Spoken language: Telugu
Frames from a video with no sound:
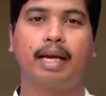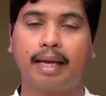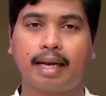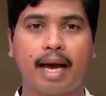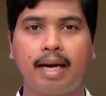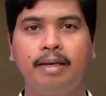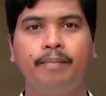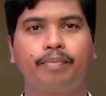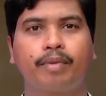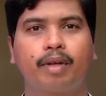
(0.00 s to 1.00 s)
గల కారణం
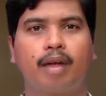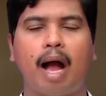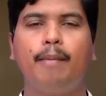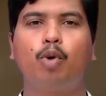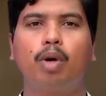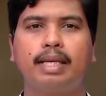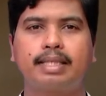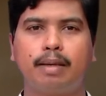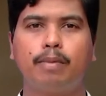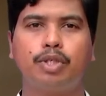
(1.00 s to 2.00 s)
అనుకున్న
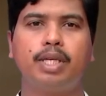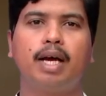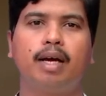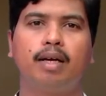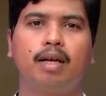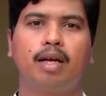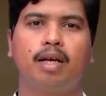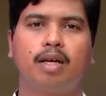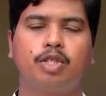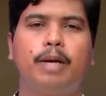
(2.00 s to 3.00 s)
సమస్య
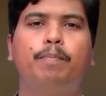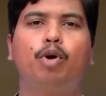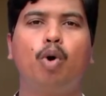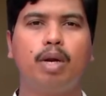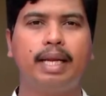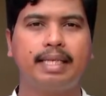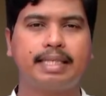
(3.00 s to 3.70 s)
చెప్పుకోలేని